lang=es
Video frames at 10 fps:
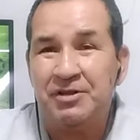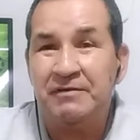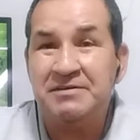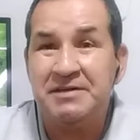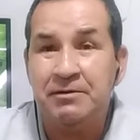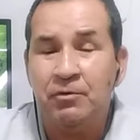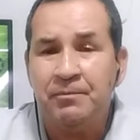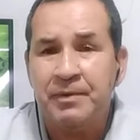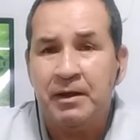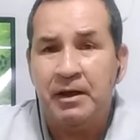
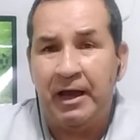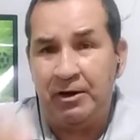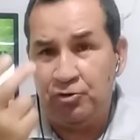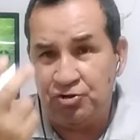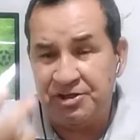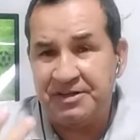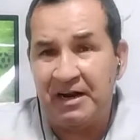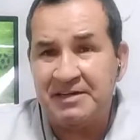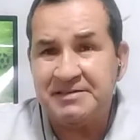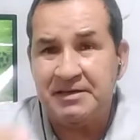defensivo, en los dos
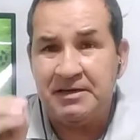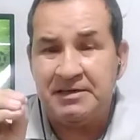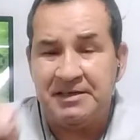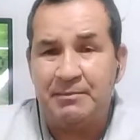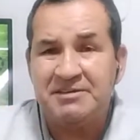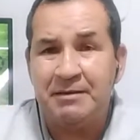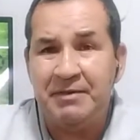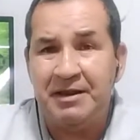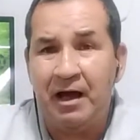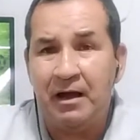centrales, llámese
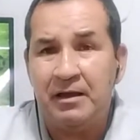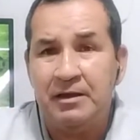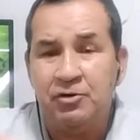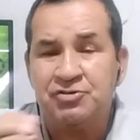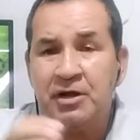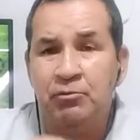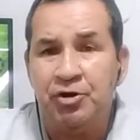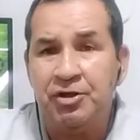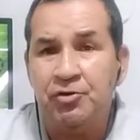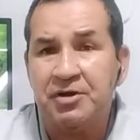Mina y Oscar
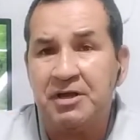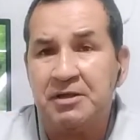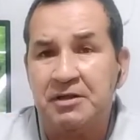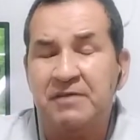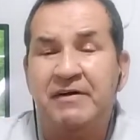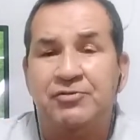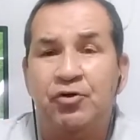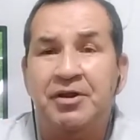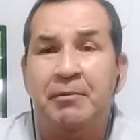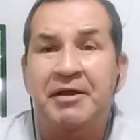Murillo, que le
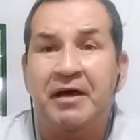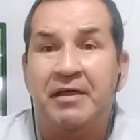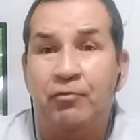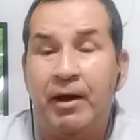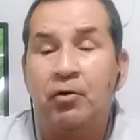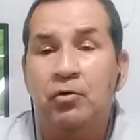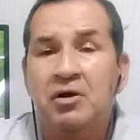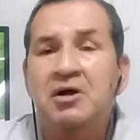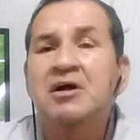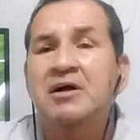faltó dinámica de juego.
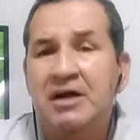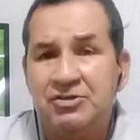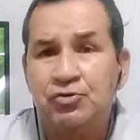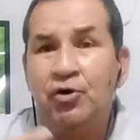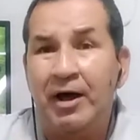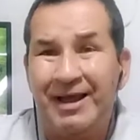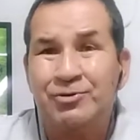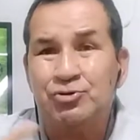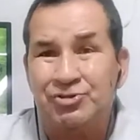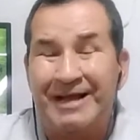Eso lo da la
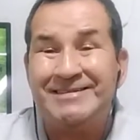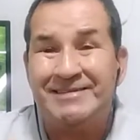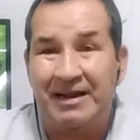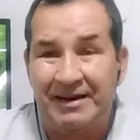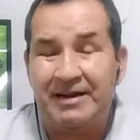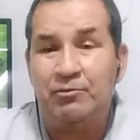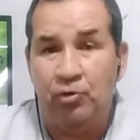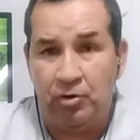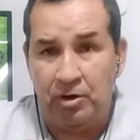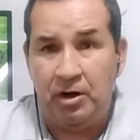constancia, el
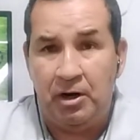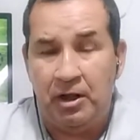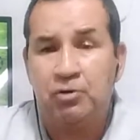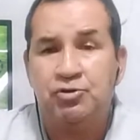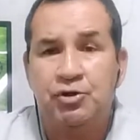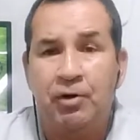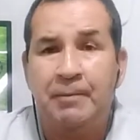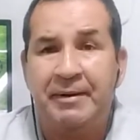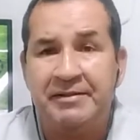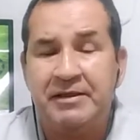ritmo, la continuidad
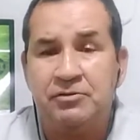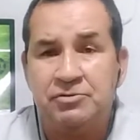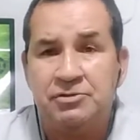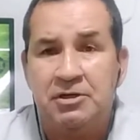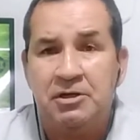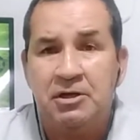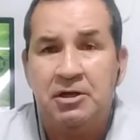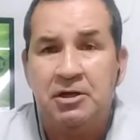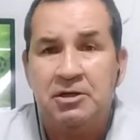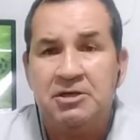de partidos.
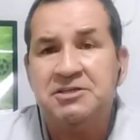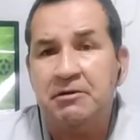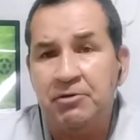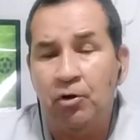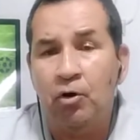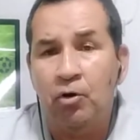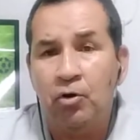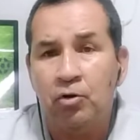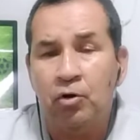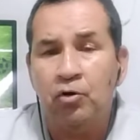Y se
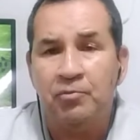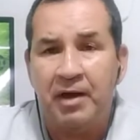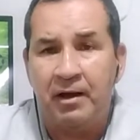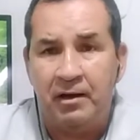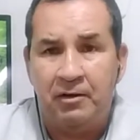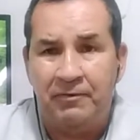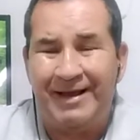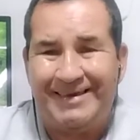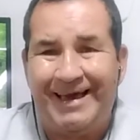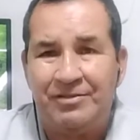vio Colombia
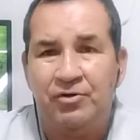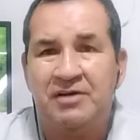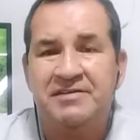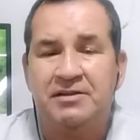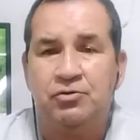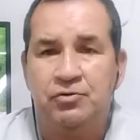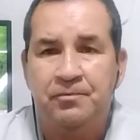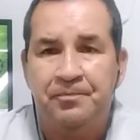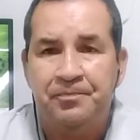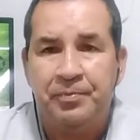flaqueando ese sector.
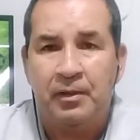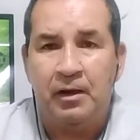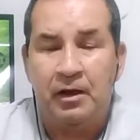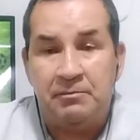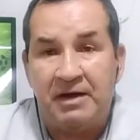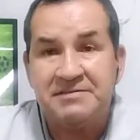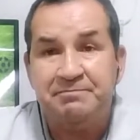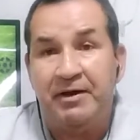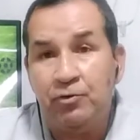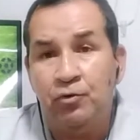Es más,
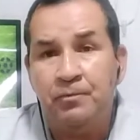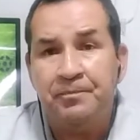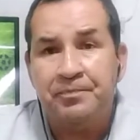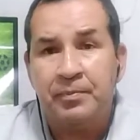Perú